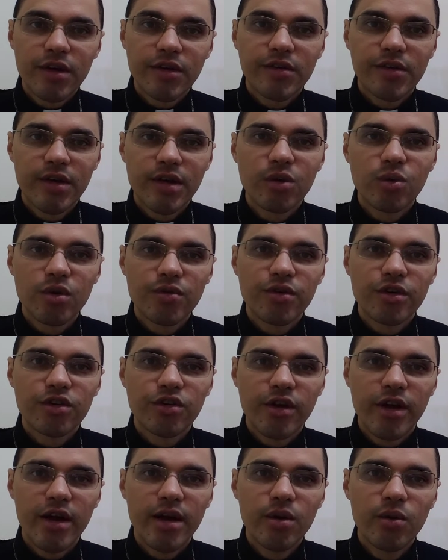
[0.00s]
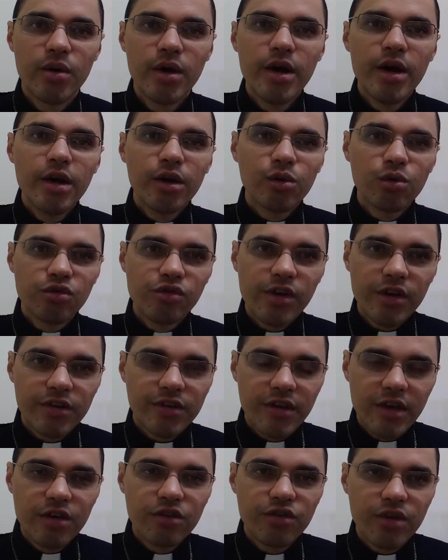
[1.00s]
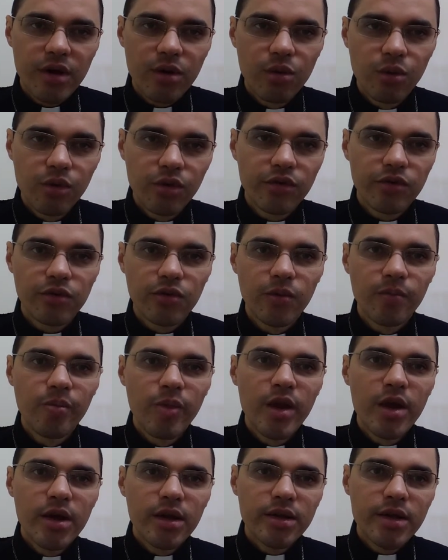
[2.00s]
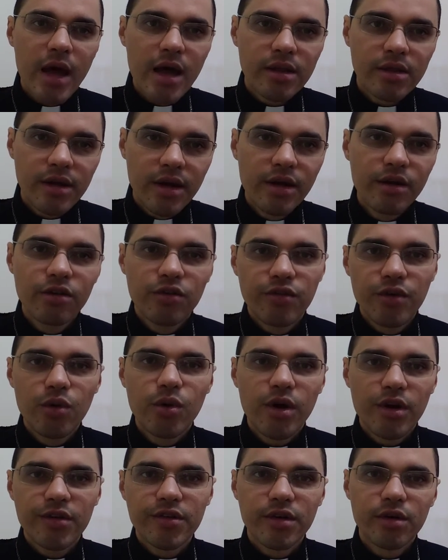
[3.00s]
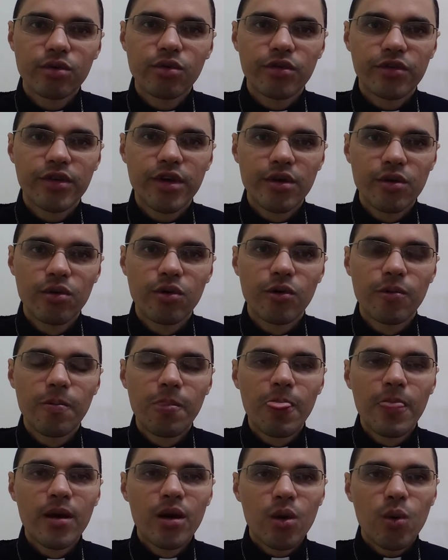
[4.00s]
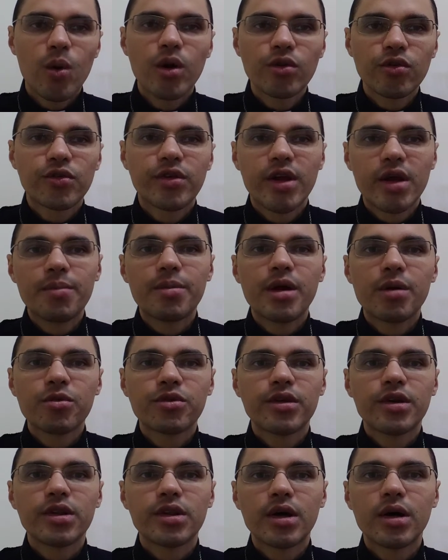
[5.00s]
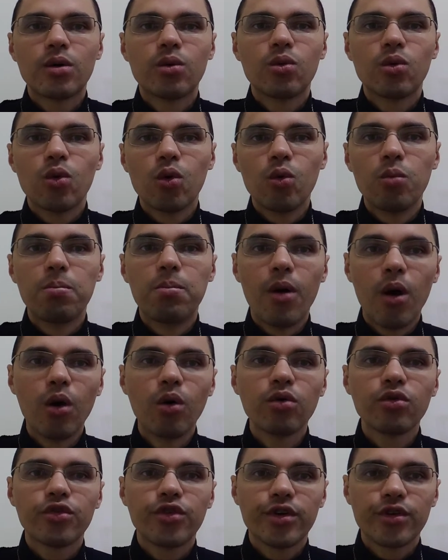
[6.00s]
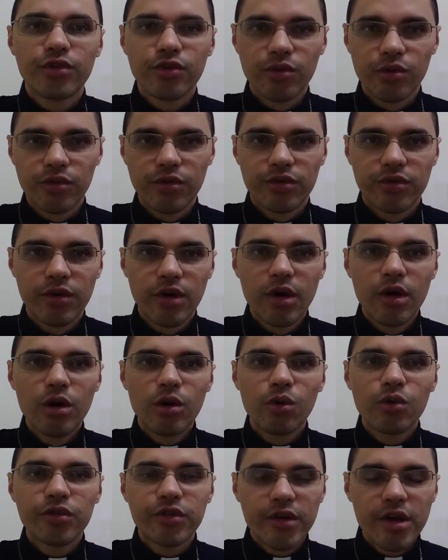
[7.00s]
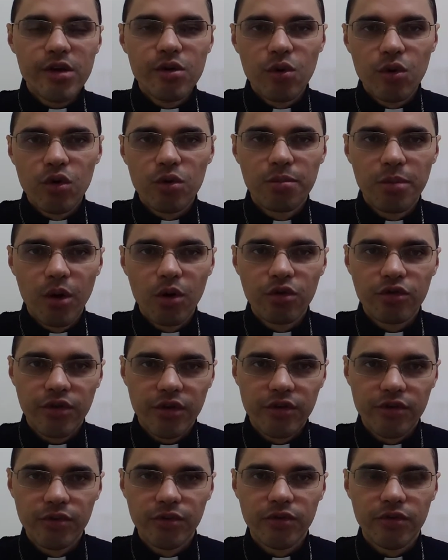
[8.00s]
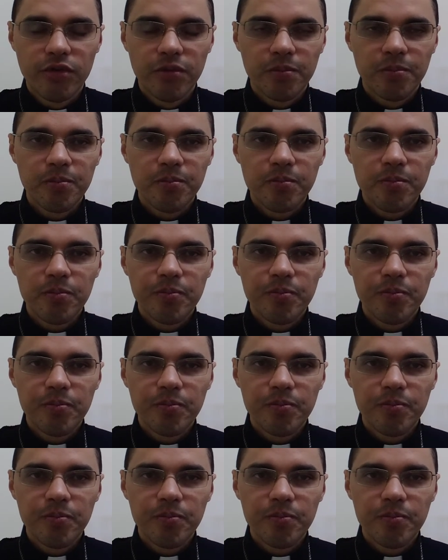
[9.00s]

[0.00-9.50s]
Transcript: na cena do Evangelho no dia 6 de agosto, da Transfiguração do Senhor, quando celebramos então o Bom Jesus, o Senhor Bom Jesus.